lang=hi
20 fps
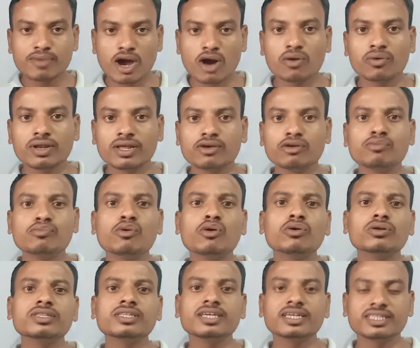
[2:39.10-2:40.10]
पे माहौल है वो
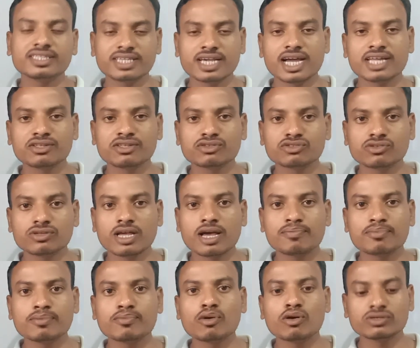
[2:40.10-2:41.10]
बहुत ही अच्छा है दोस्तों
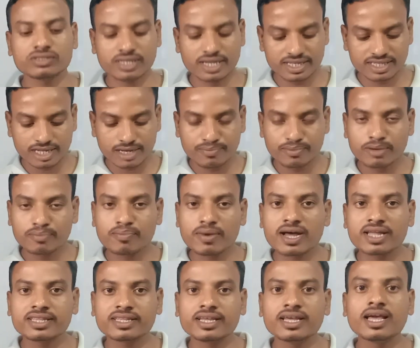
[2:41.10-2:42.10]
यहाँ पे बहुत सारे
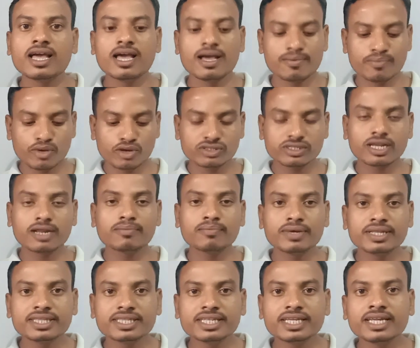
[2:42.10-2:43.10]
जलप्रपात है बहुत सारे
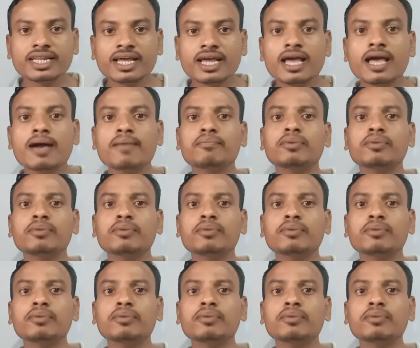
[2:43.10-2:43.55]
मंदिर है